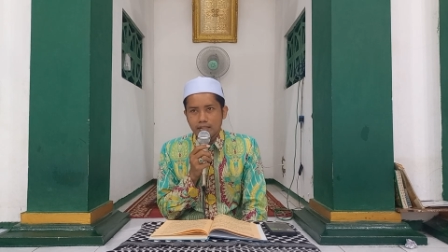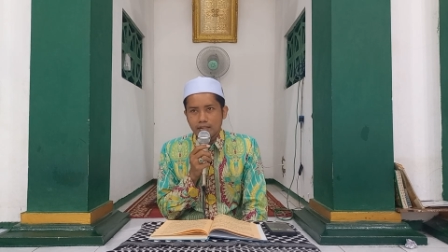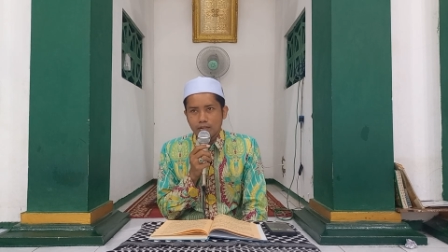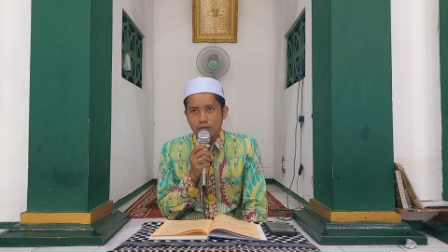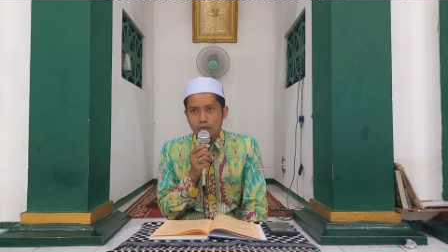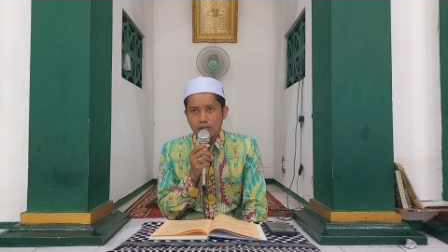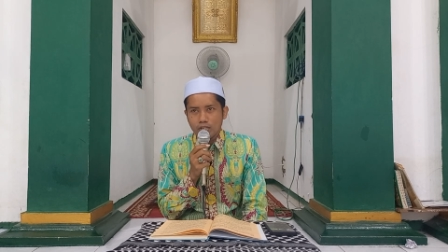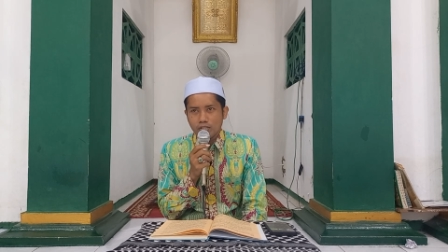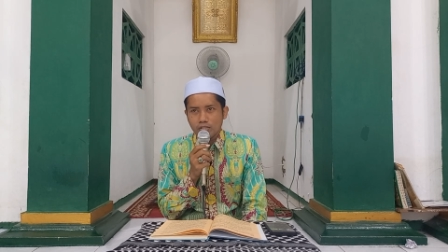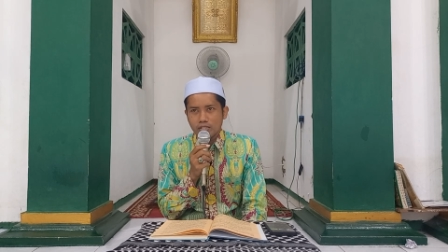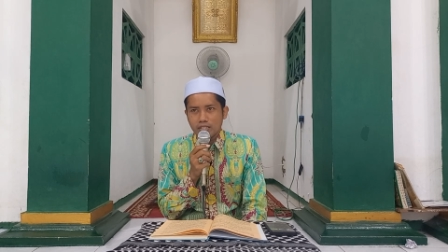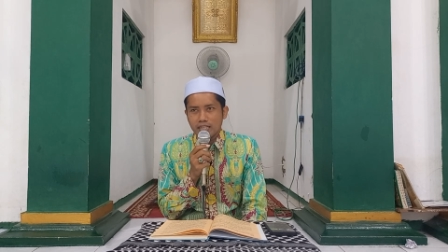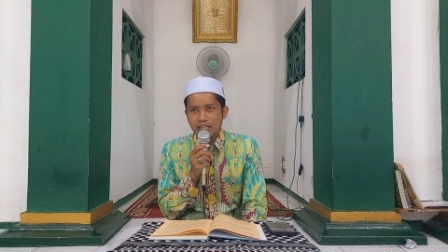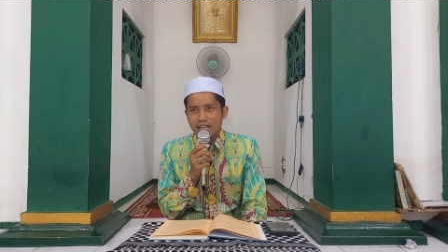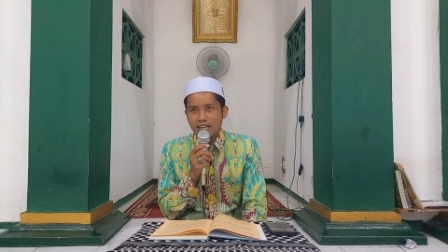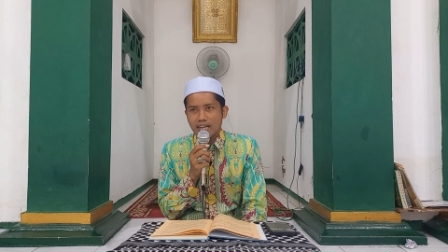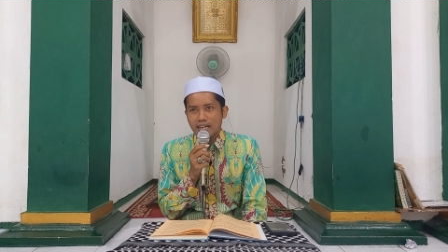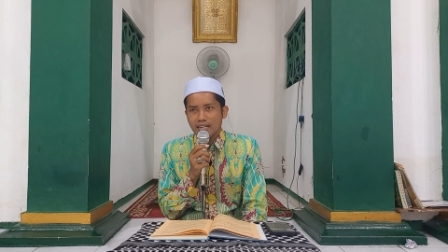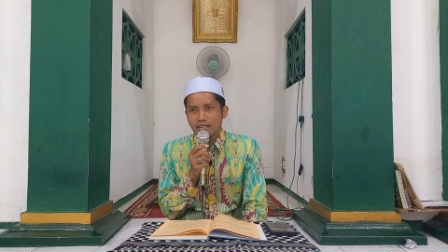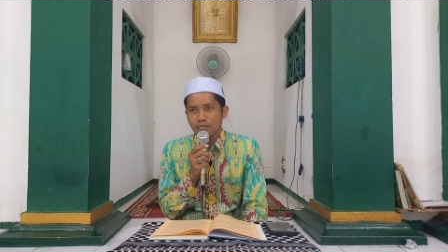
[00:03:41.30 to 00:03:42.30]

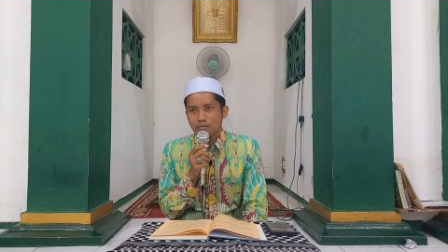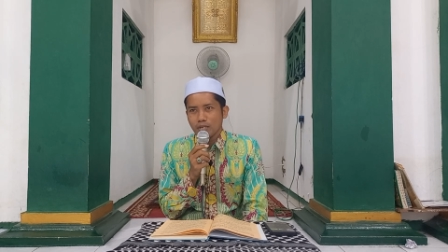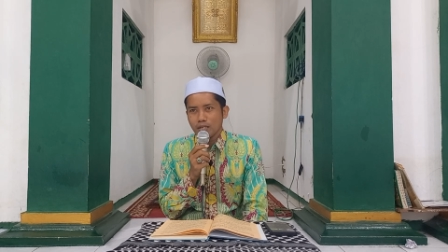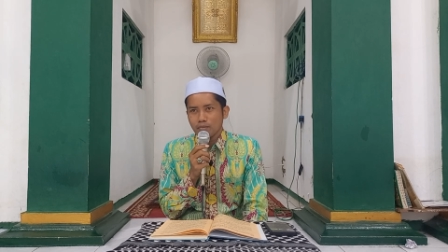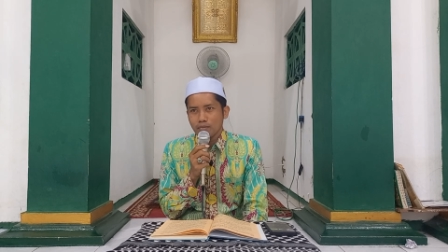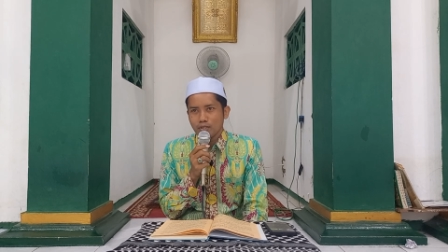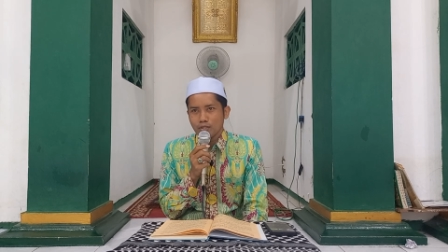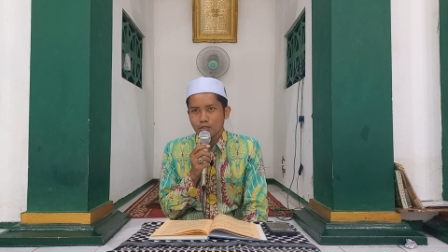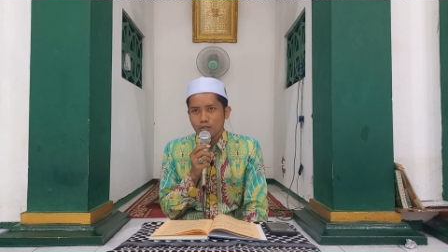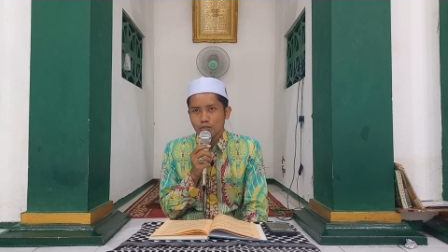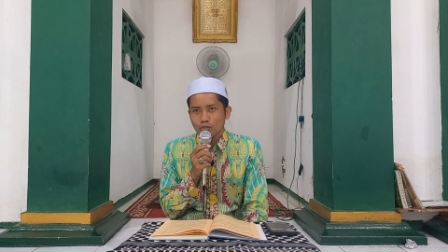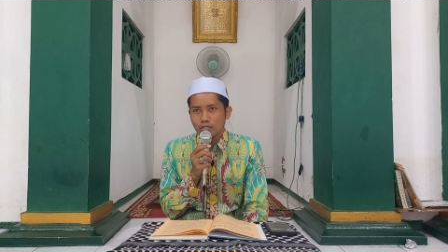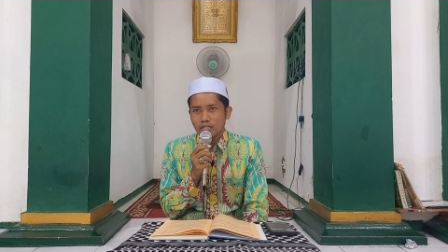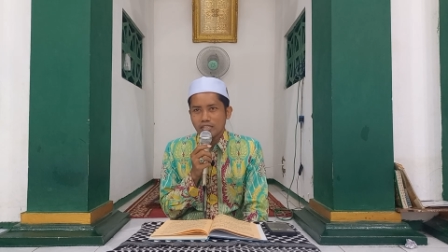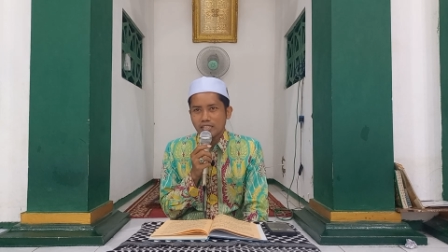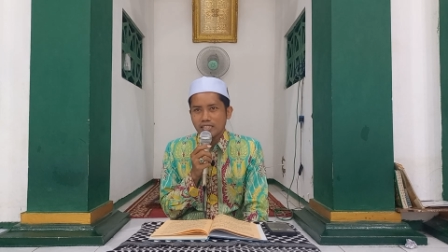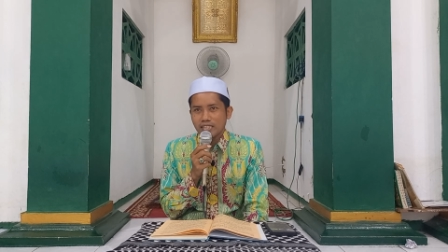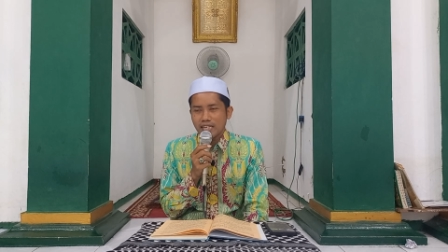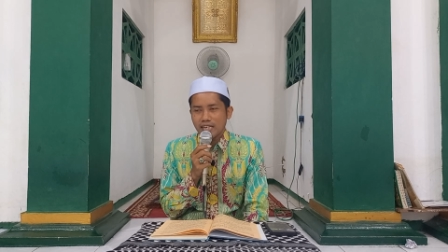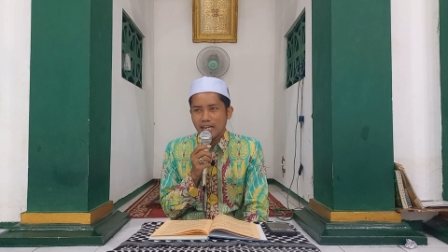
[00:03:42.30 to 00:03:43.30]
Wastilahan dan menurut
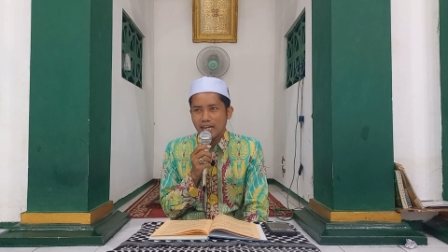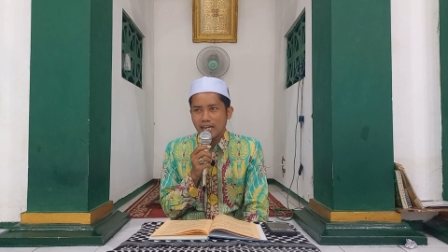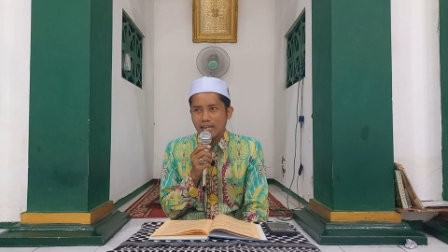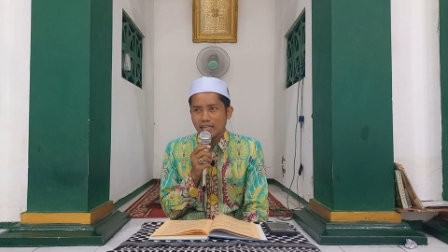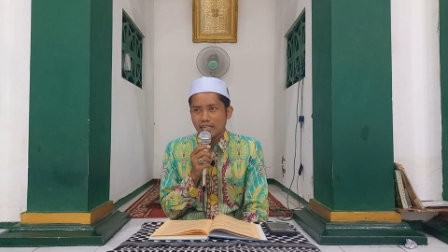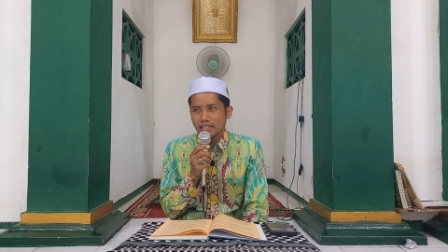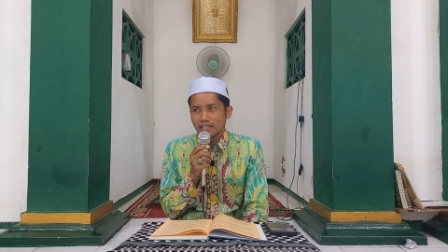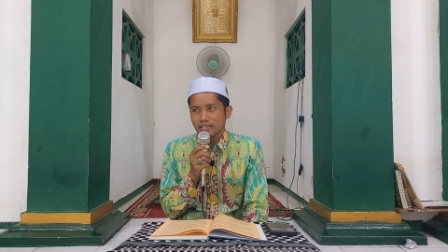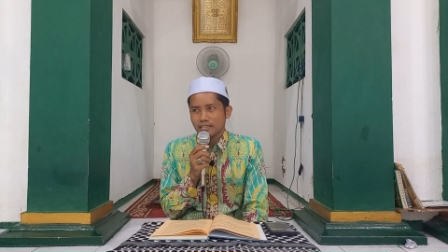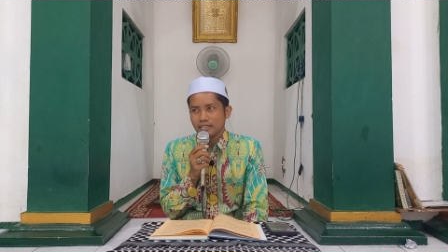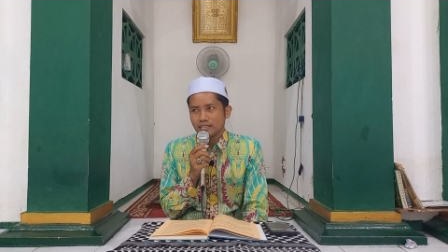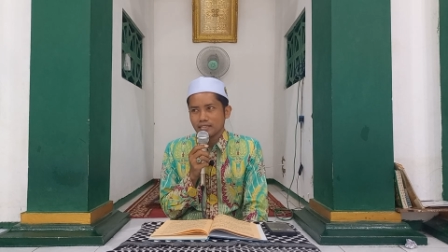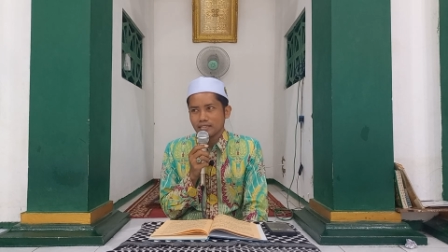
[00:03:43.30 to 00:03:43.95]
istilah